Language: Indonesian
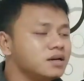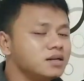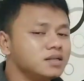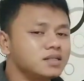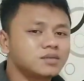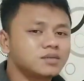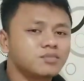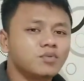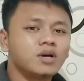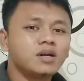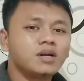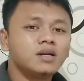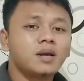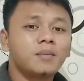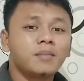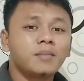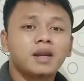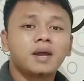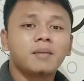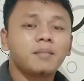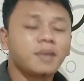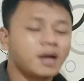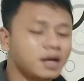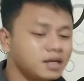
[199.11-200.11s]
semuanya
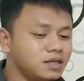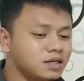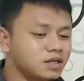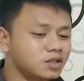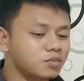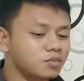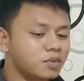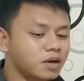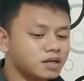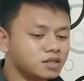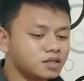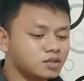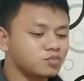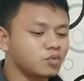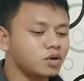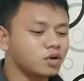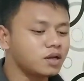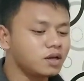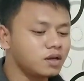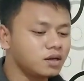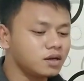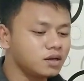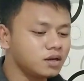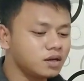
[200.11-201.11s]
damai-damai aja gitu bahkan
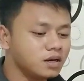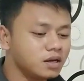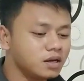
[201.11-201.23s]
semuanya